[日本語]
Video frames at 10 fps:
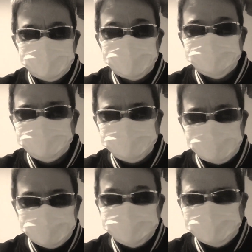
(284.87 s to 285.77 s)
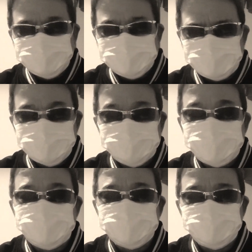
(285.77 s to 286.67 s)
まあ、ライブに参加する挨拶だけ
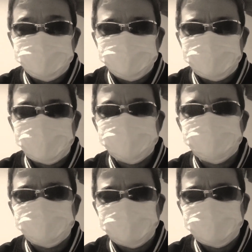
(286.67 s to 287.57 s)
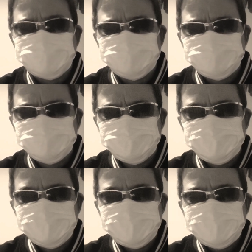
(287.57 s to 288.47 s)
でもいいんですけどね中にはねあの、
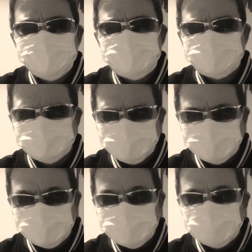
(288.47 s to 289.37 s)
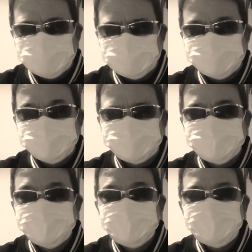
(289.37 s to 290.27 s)
まあ、例えば挨
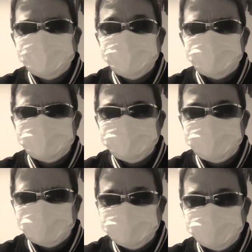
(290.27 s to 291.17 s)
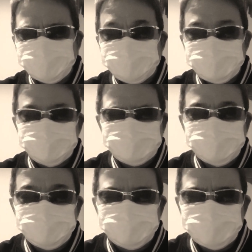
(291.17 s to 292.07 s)
拶俺入ってきても挨
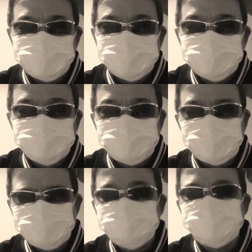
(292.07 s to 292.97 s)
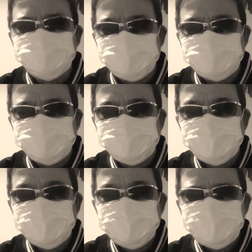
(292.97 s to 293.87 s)
拶しよらへんっていう人間おるんですよ
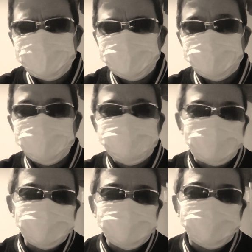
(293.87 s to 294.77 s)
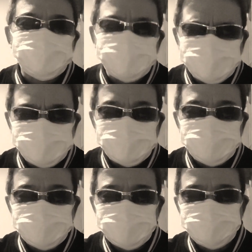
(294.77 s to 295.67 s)
あの俺昔そうやったんです
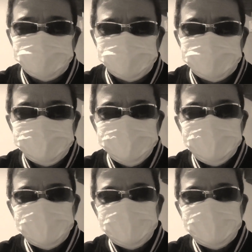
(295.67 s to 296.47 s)
よあの